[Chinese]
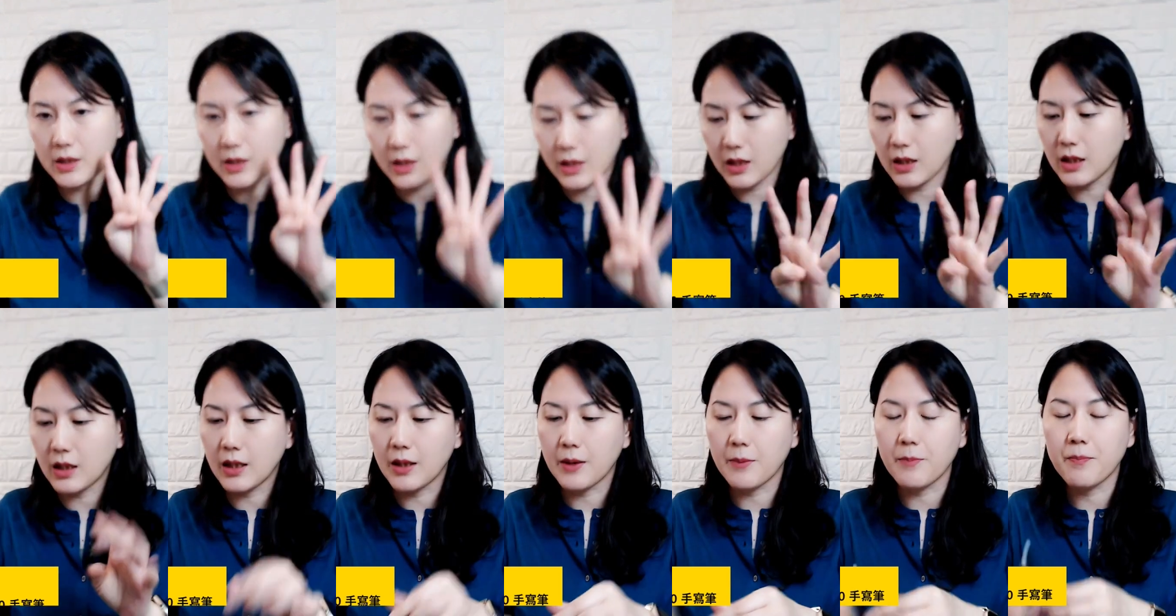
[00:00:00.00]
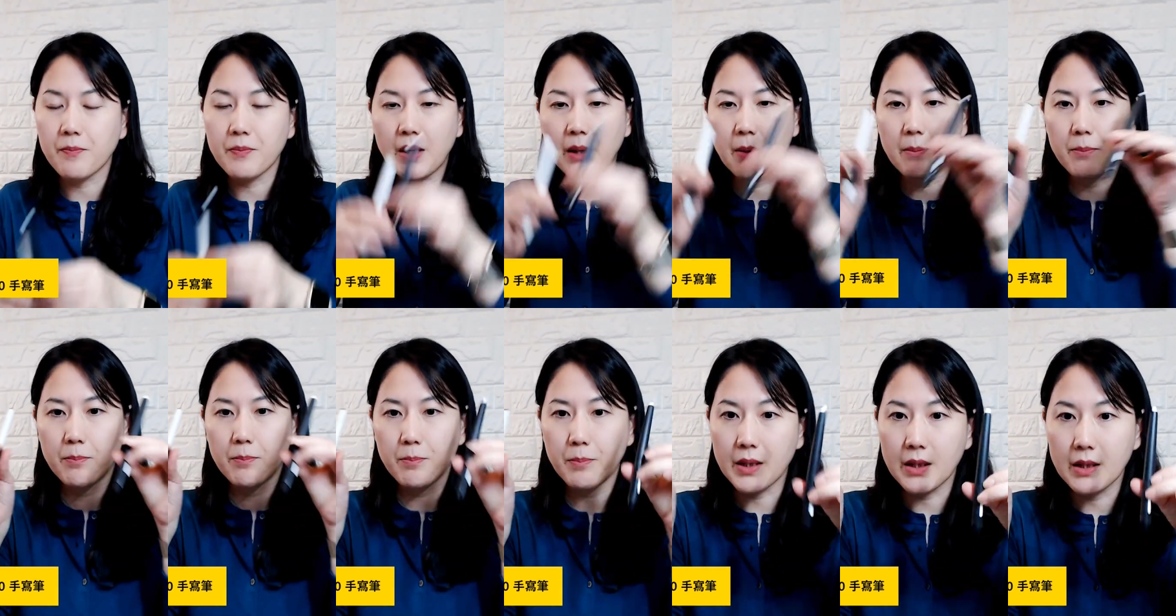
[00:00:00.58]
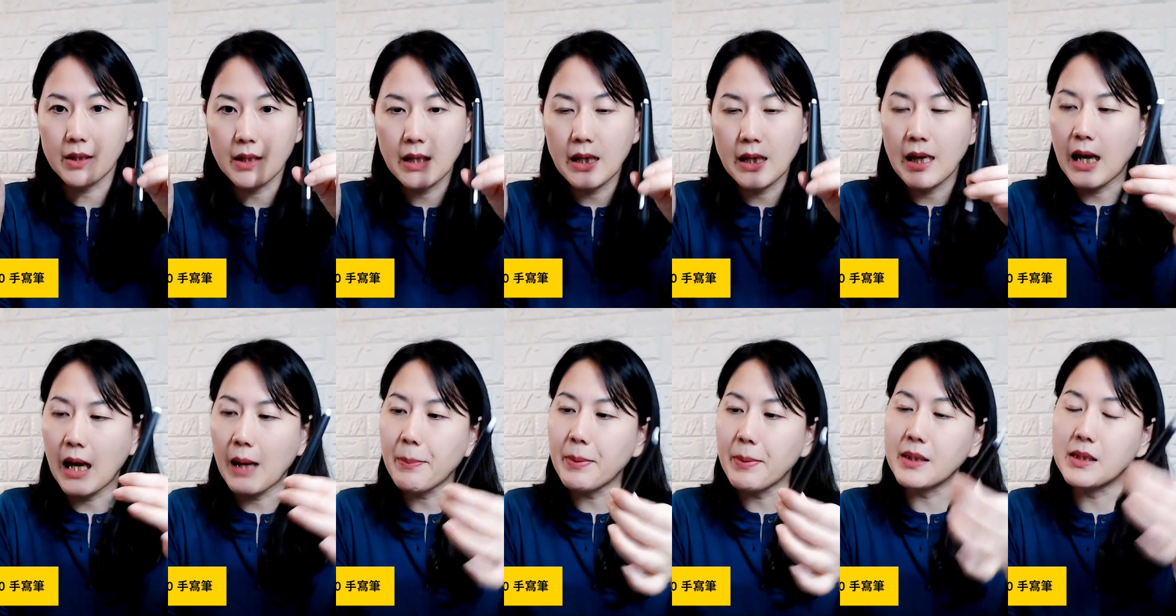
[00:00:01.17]
第一个笔，
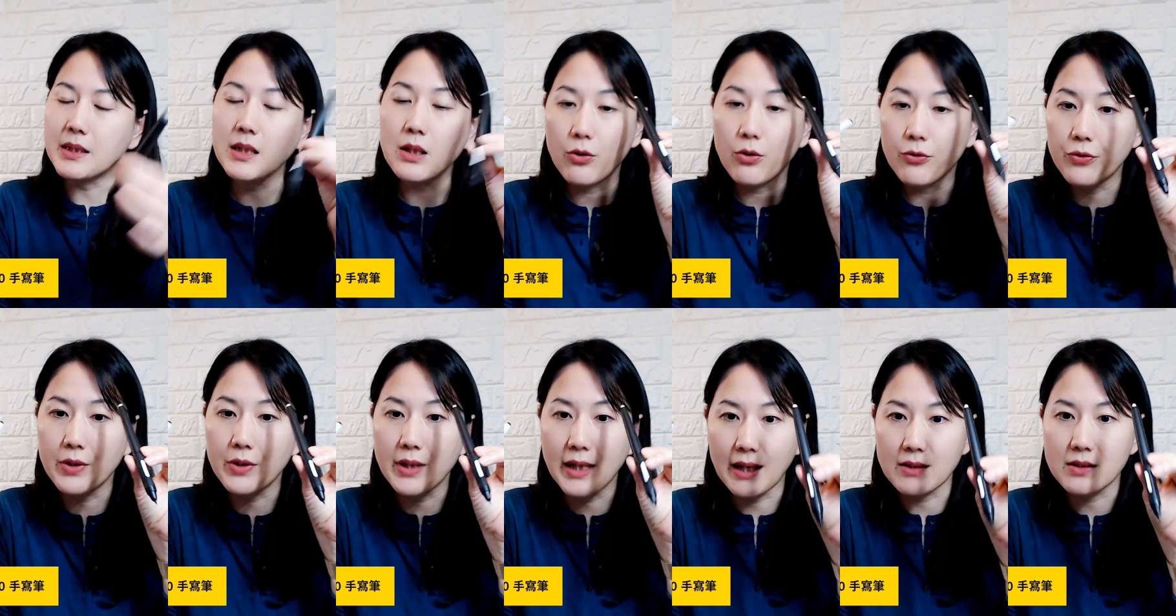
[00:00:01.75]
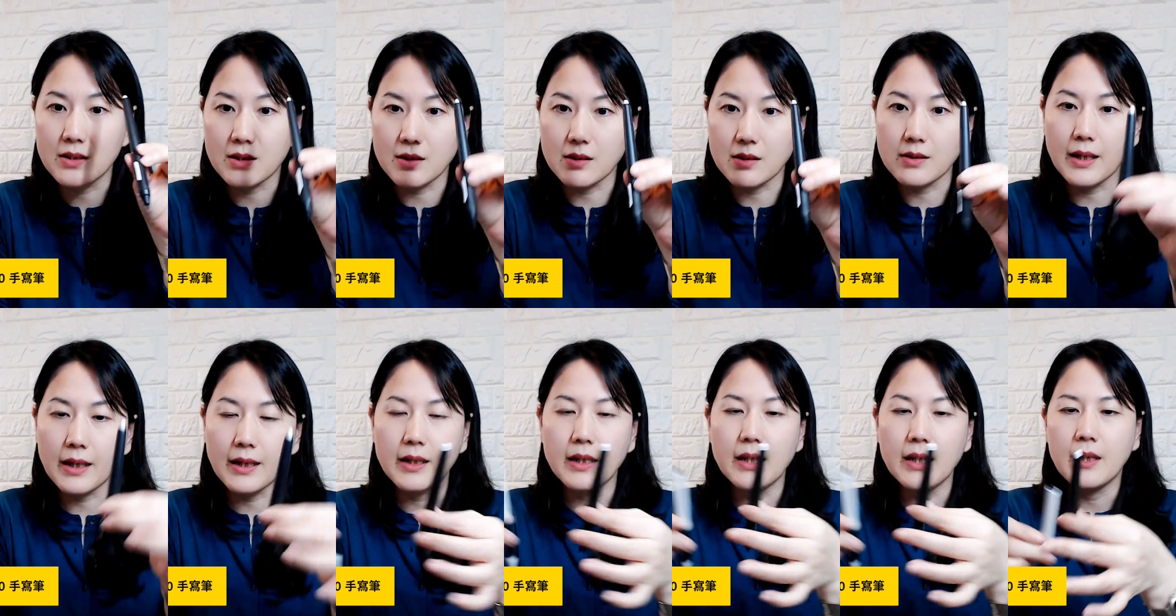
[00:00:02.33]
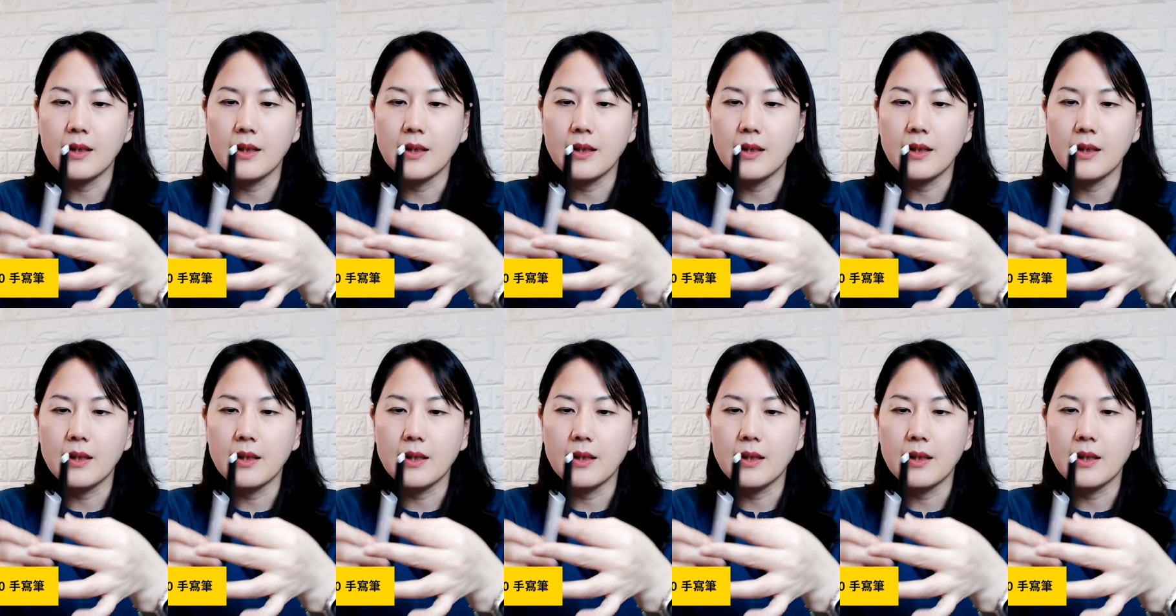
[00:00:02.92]
它笔竟有附两支，哎，